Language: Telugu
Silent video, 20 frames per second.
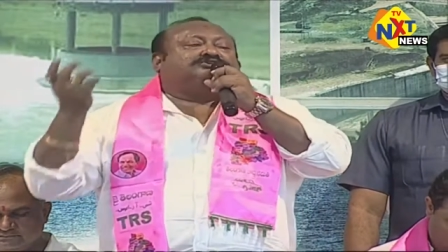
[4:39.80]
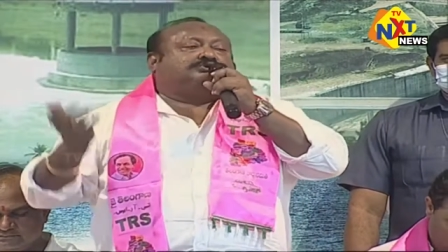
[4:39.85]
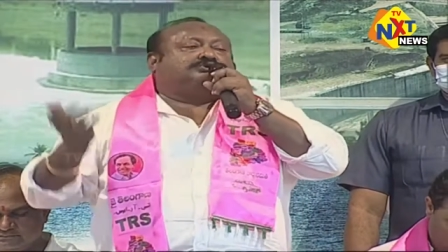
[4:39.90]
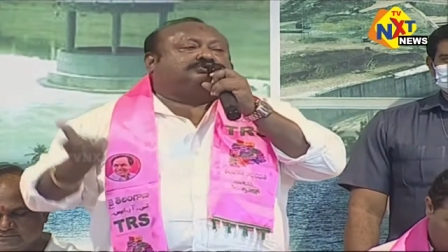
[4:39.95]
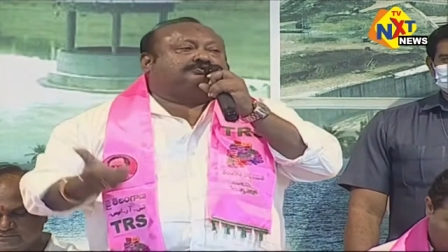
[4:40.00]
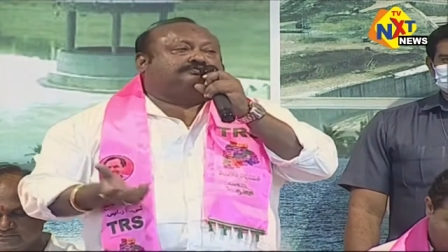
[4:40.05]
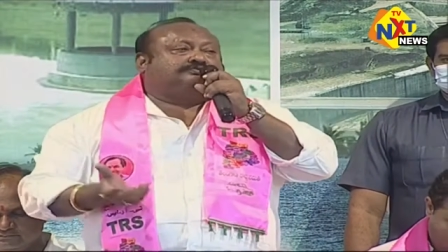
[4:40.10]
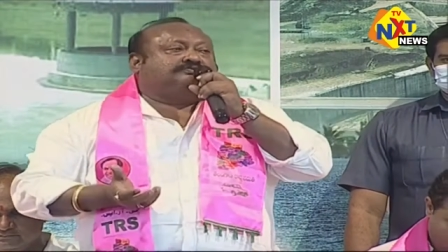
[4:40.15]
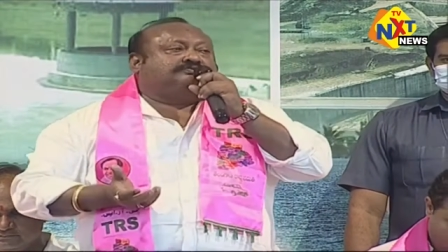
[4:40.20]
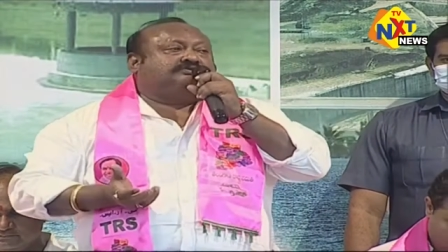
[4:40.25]

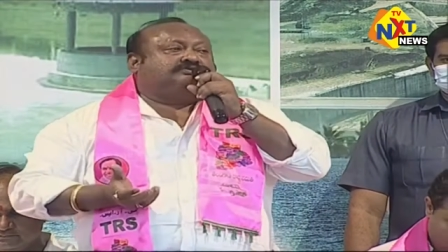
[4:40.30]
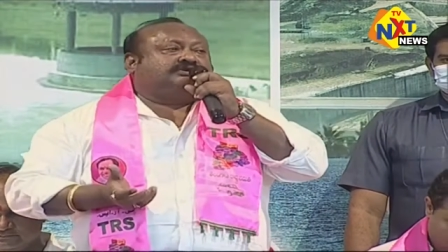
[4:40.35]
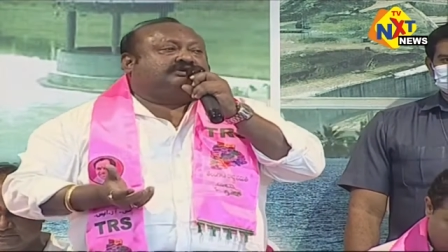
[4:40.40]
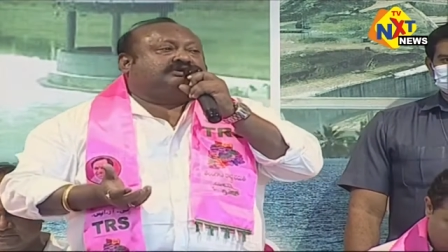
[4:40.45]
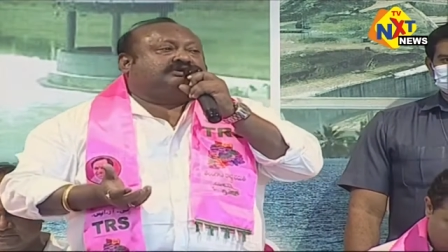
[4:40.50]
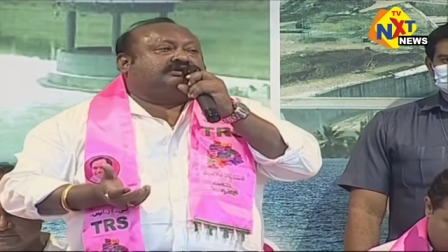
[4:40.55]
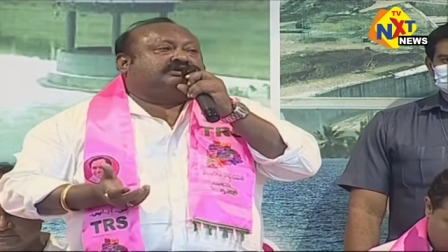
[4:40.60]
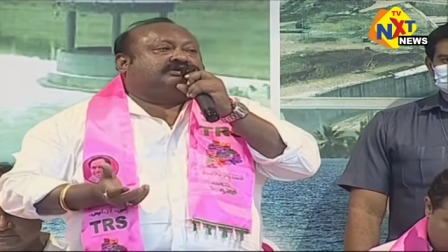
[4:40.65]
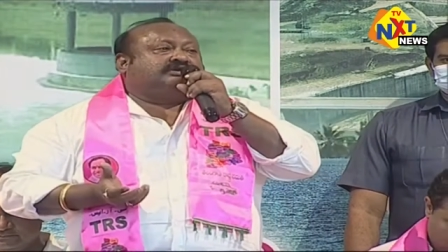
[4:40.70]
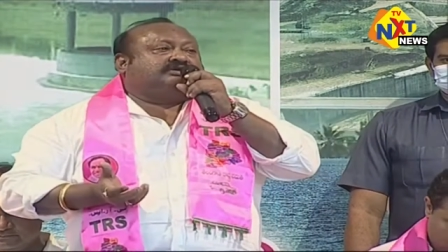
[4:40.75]
చేసురు
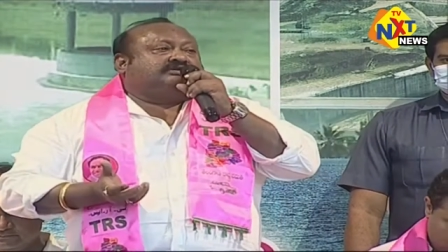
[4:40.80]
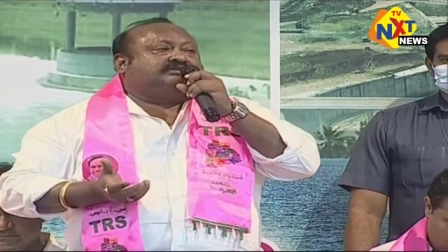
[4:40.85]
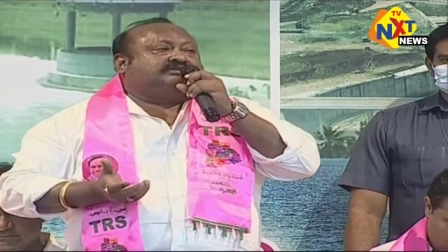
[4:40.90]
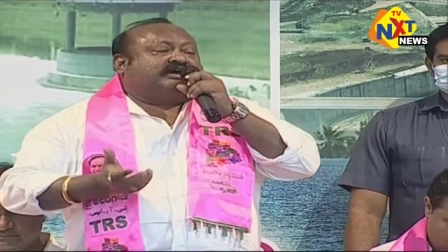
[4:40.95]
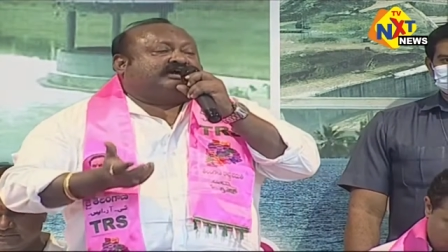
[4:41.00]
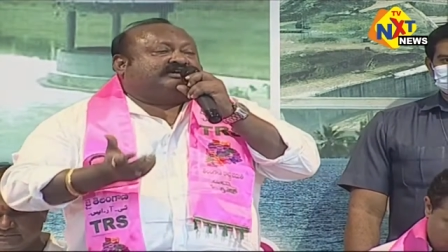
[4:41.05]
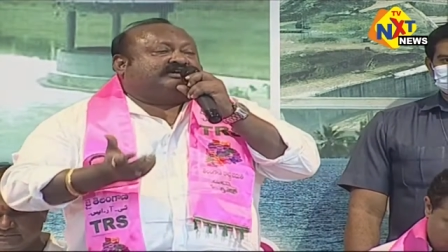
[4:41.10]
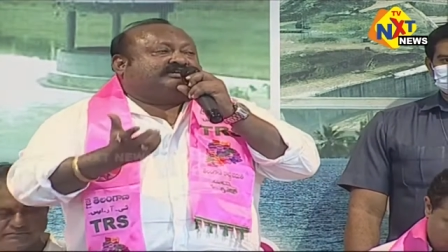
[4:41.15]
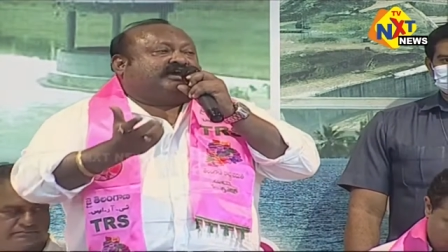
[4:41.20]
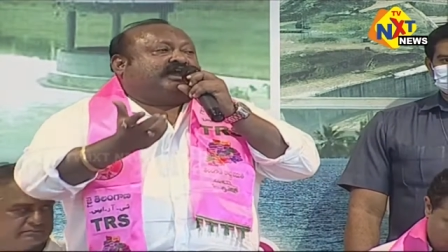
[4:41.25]

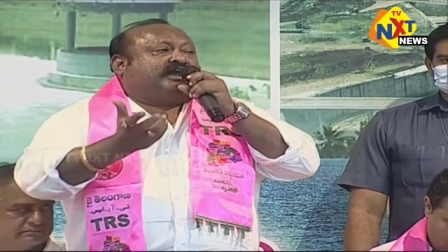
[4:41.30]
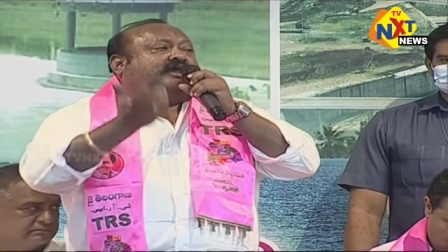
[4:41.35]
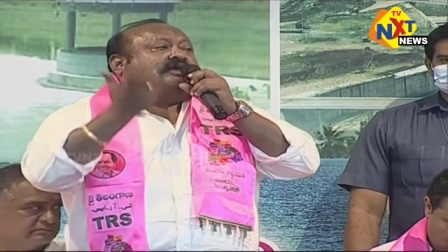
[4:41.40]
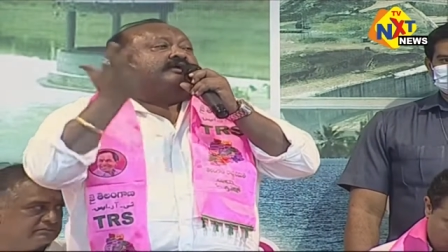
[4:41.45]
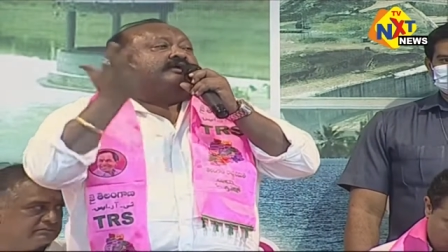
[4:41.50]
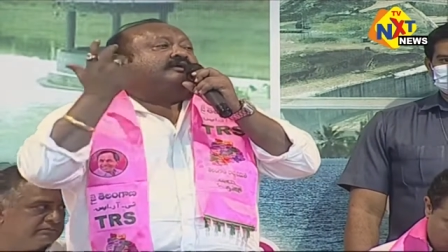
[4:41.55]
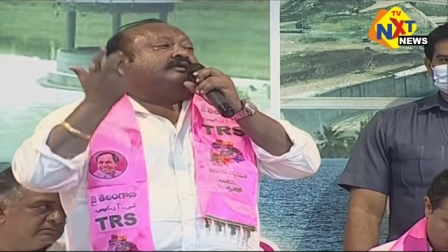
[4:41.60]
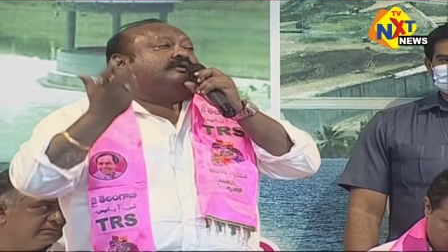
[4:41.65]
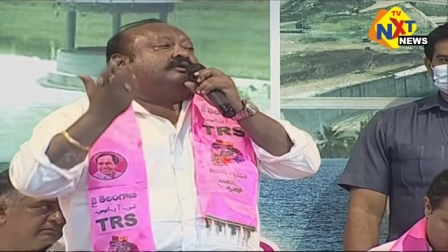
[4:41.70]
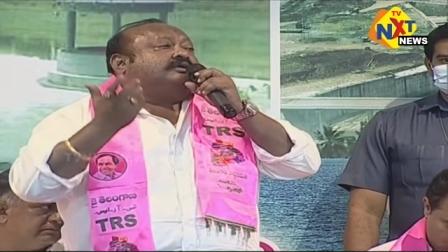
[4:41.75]
చేసి
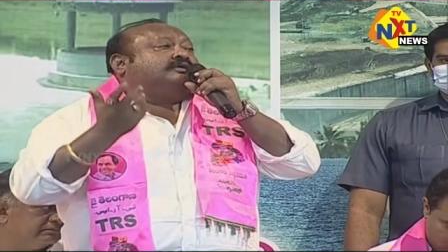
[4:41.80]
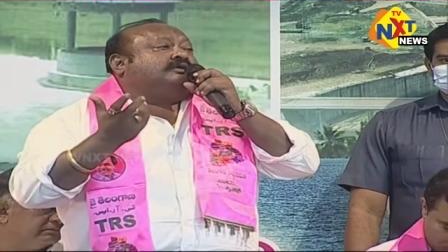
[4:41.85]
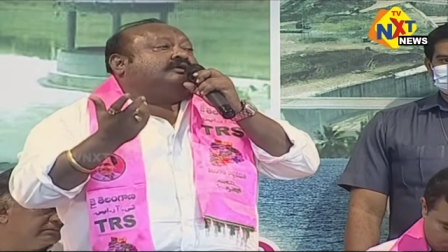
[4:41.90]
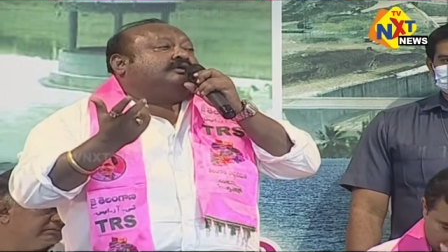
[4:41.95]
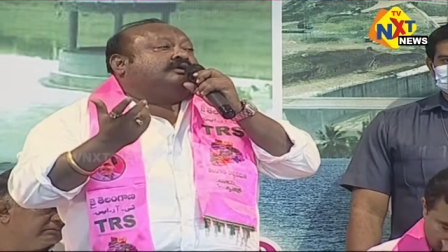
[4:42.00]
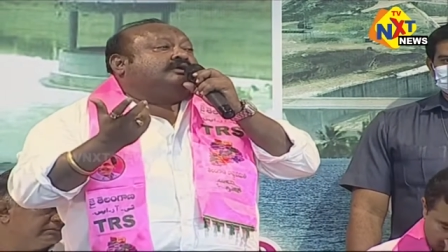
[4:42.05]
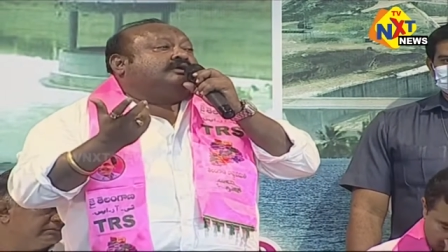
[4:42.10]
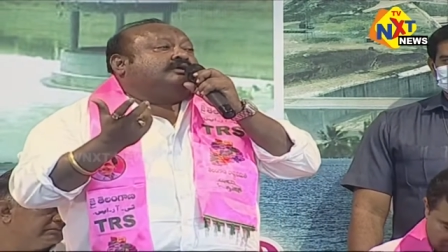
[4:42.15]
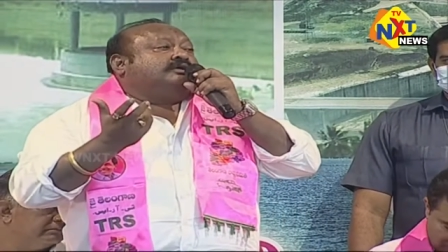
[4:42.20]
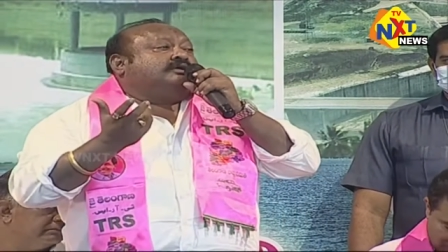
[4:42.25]

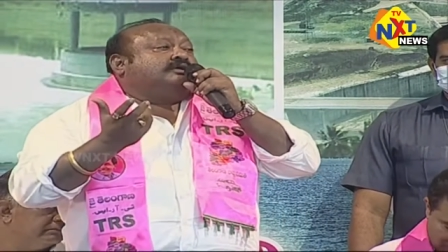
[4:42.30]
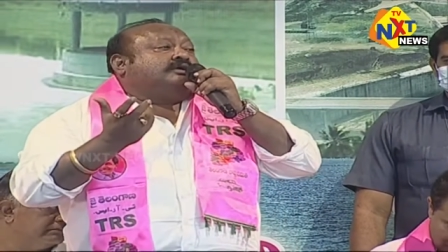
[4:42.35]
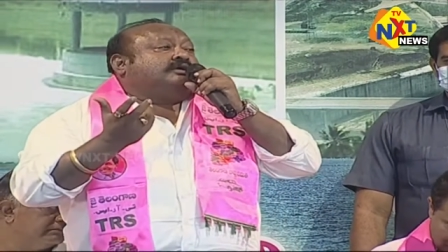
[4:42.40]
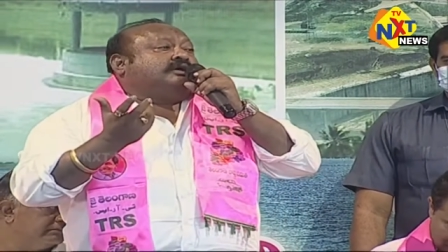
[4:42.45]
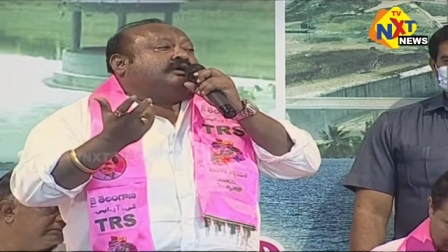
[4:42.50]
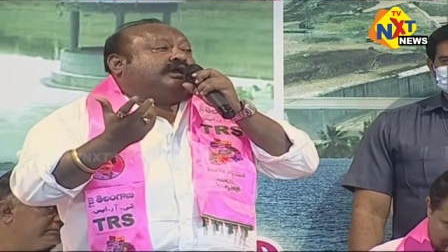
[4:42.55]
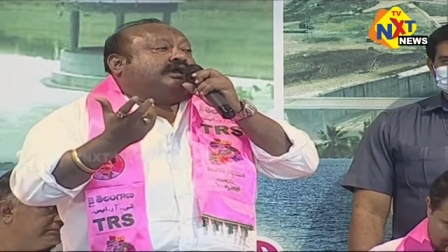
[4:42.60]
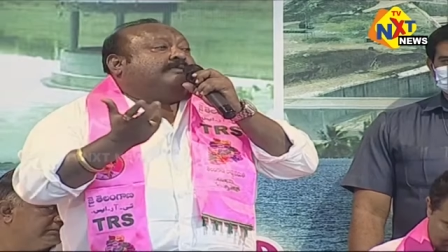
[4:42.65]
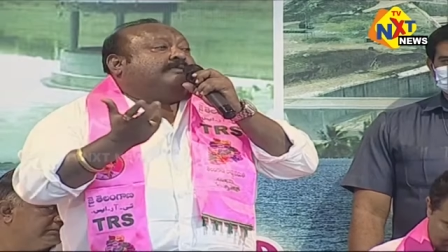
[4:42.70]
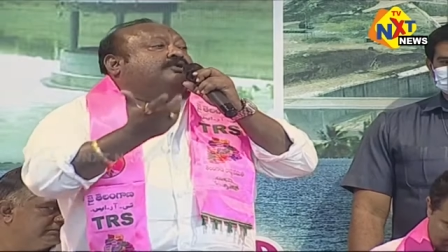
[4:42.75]

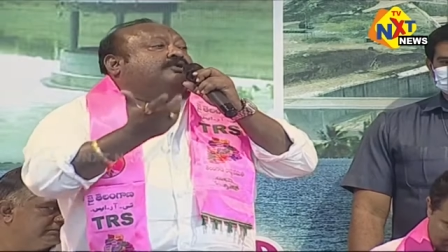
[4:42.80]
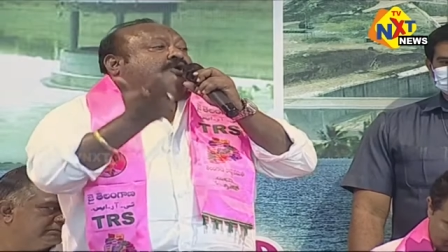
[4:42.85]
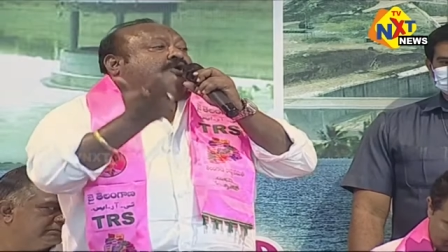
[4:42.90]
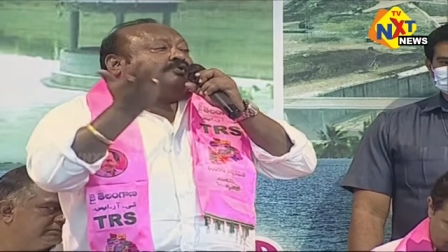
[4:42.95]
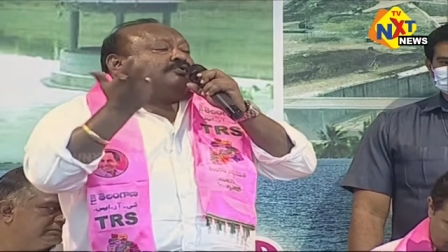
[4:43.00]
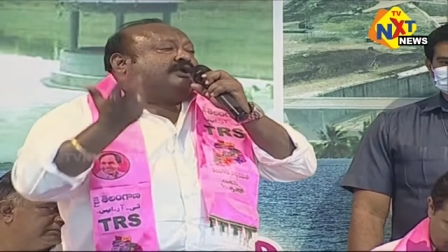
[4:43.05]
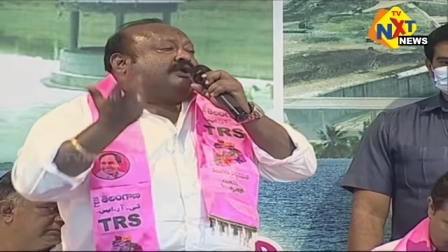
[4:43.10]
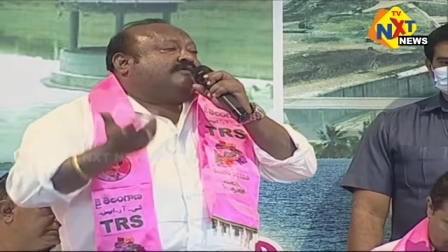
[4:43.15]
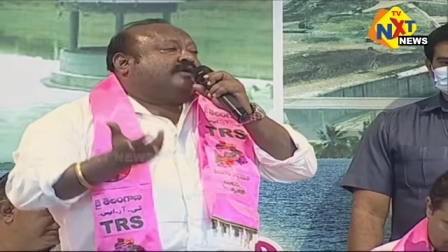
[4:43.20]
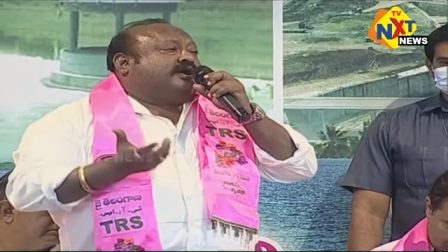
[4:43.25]
ఏమని
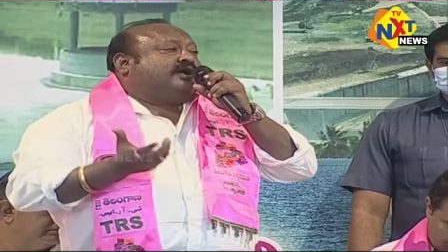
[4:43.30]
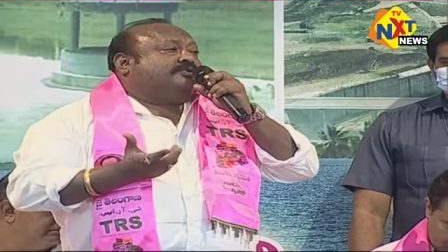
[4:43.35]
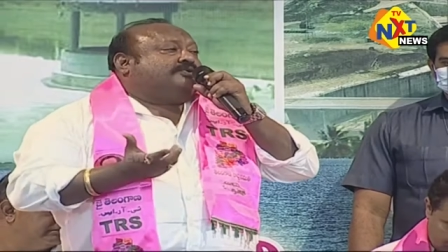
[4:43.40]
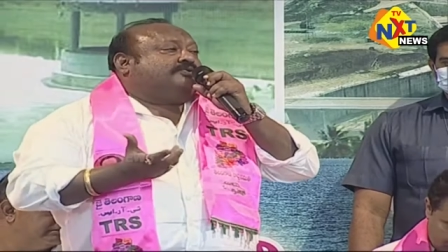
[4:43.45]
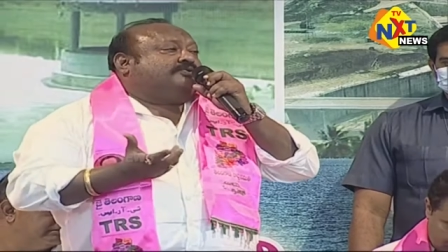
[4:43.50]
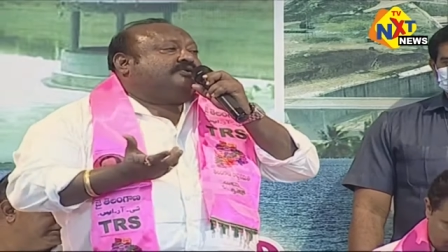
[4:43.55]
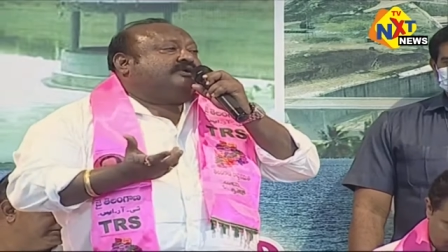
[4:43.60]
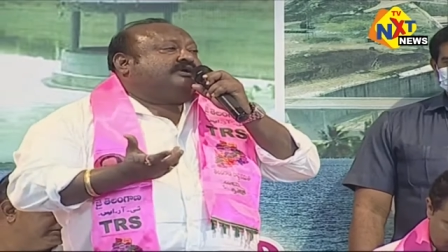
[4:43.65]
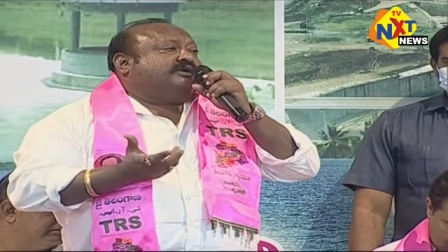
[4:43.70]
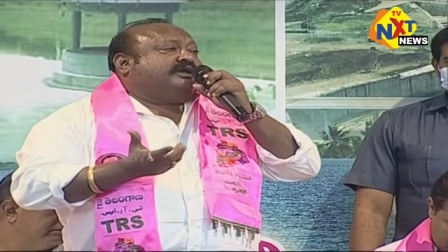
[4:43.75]
కోరుకునేవారు